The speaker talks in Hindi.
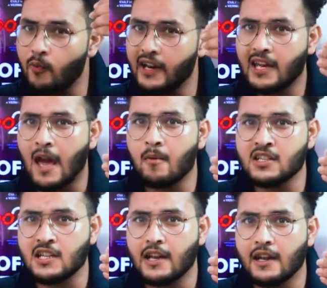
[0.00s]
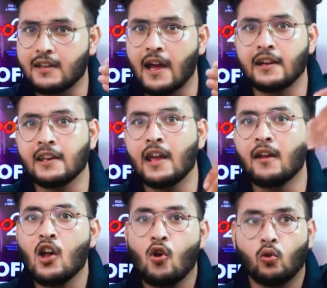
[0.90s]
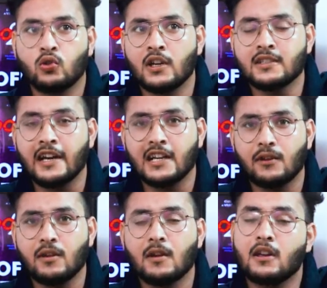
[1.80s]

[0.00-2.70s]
के ऊपर एक कैमरा चला रहता है ठीक है उधर साइड टीवी